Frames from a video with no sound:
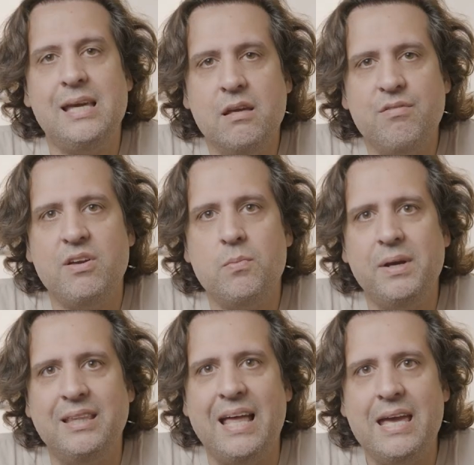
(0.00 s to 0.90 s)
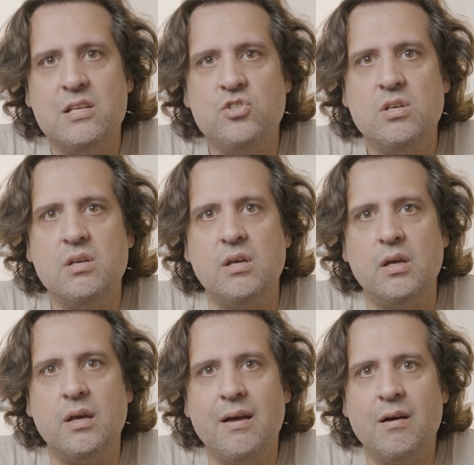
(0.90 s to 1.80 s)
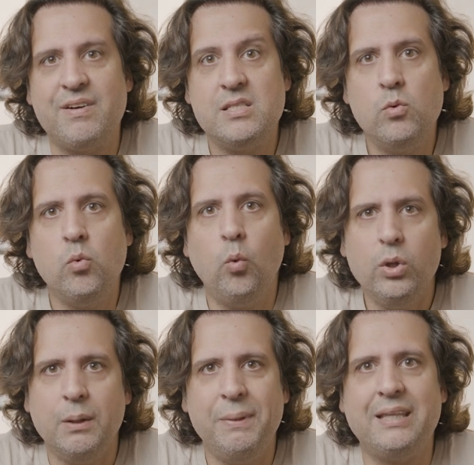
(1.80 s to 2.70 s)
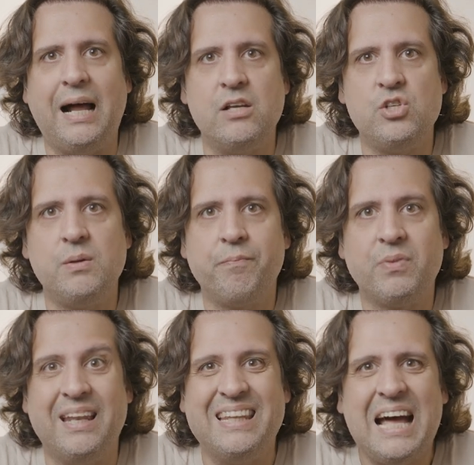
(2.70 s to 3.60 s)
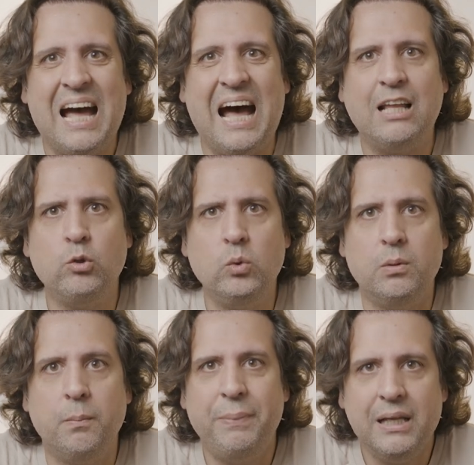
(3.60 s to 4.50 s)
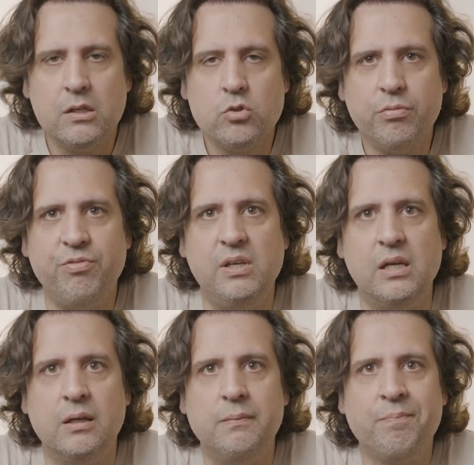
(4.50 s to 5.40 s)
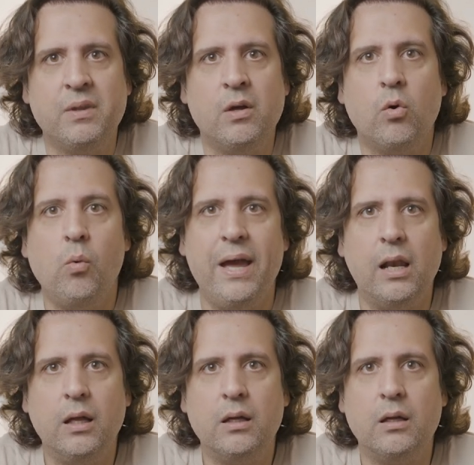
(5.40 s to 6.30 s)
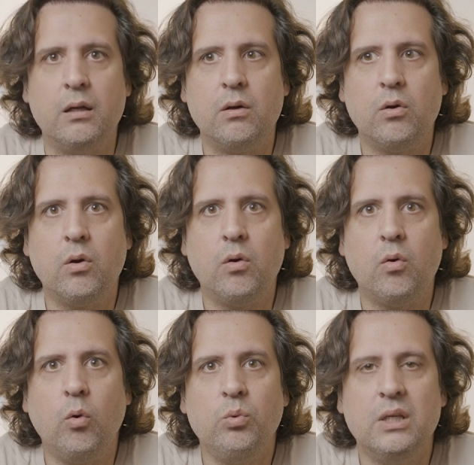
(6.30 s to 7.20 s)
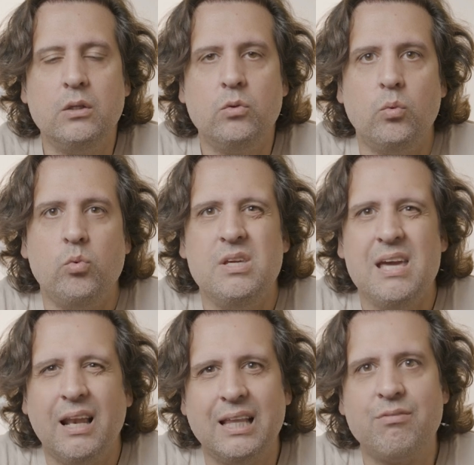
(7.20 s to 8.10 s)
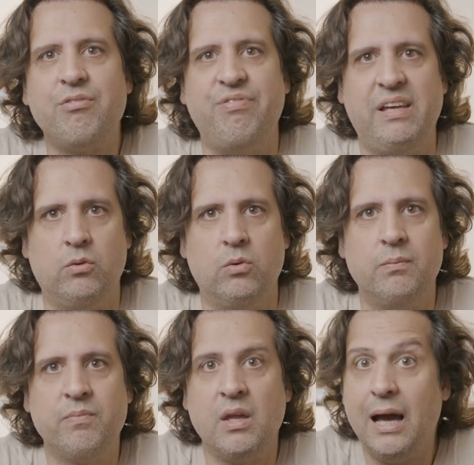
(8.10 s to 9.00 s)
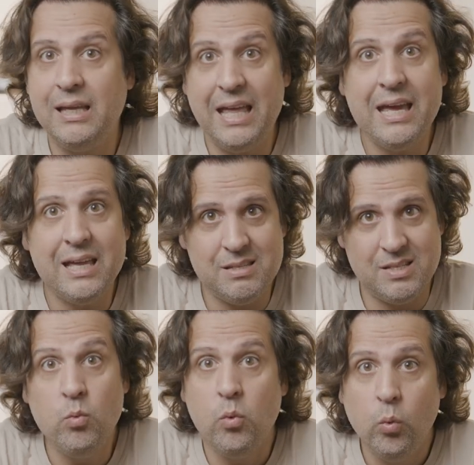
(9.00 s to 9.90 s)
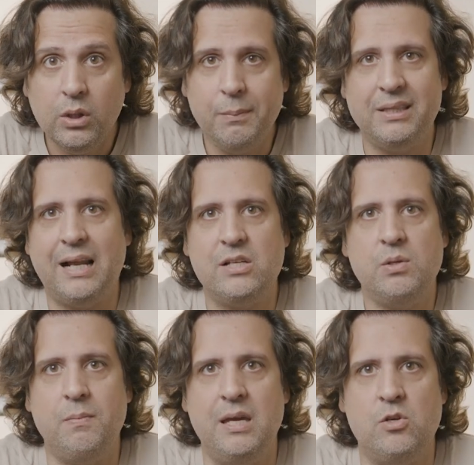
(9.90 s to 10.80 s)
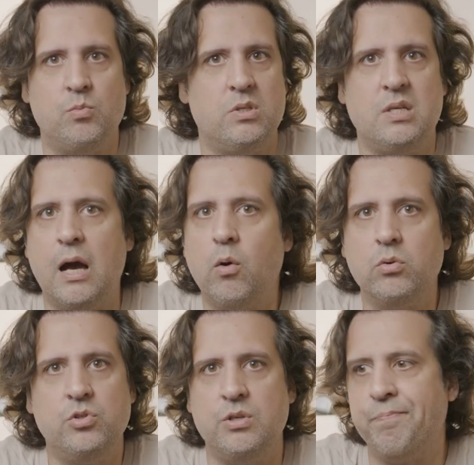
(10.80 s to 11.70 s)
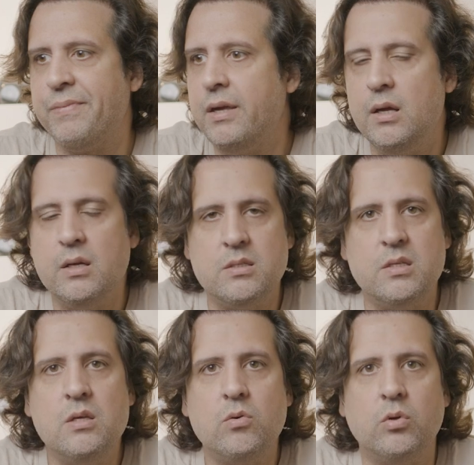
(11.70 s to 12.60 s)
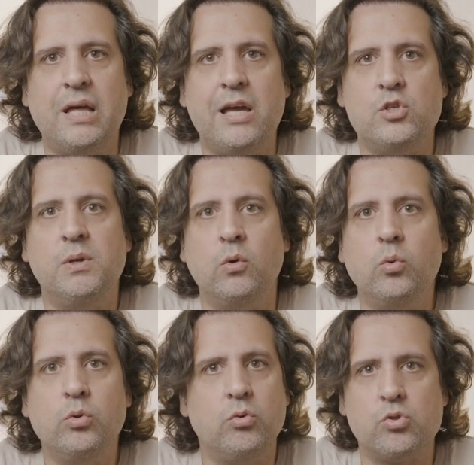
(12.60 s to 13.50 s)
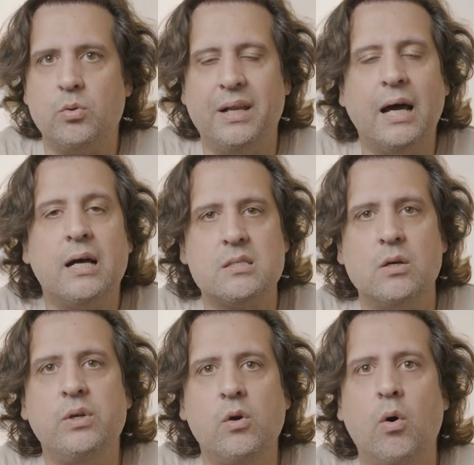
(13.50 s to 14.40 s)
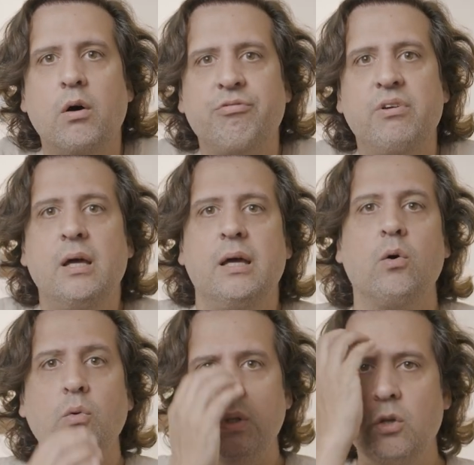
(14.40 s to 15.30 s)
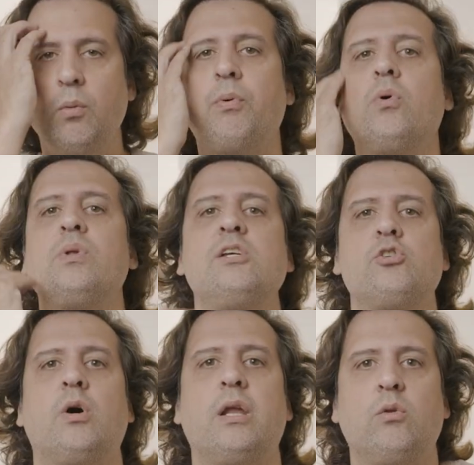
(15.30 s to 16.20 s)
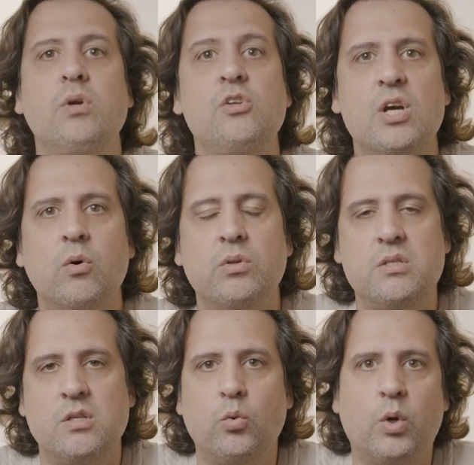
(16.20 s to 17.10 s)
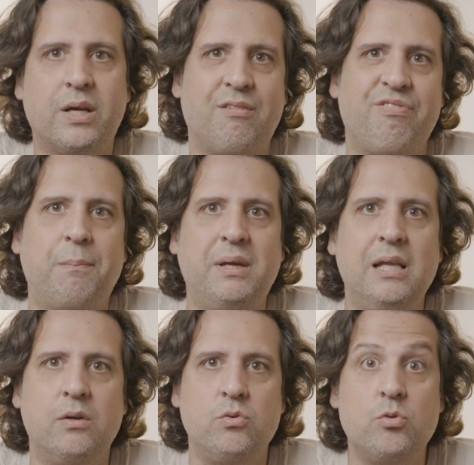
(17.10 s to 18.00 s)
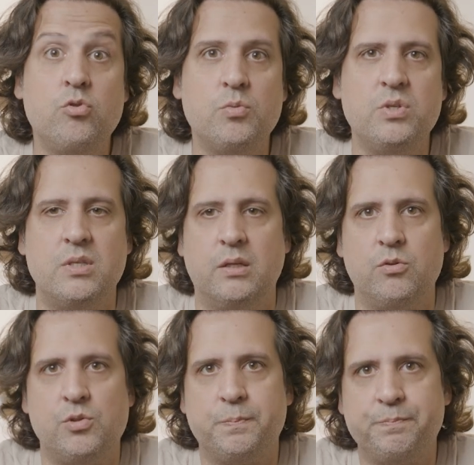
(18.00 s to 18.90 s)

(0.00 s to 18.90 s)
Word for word: E aí veio uma ideia de fazer um curta-metragem narrado pela Sofia, com ela contando o que ela estava vendo. A ideia era ser um curta-metragem mesmo, assim, algo de 5 ou 10 minutos, com uma narração em off, contando um pouco da história do que tinha acontecido com aquela família nos últimos anos. O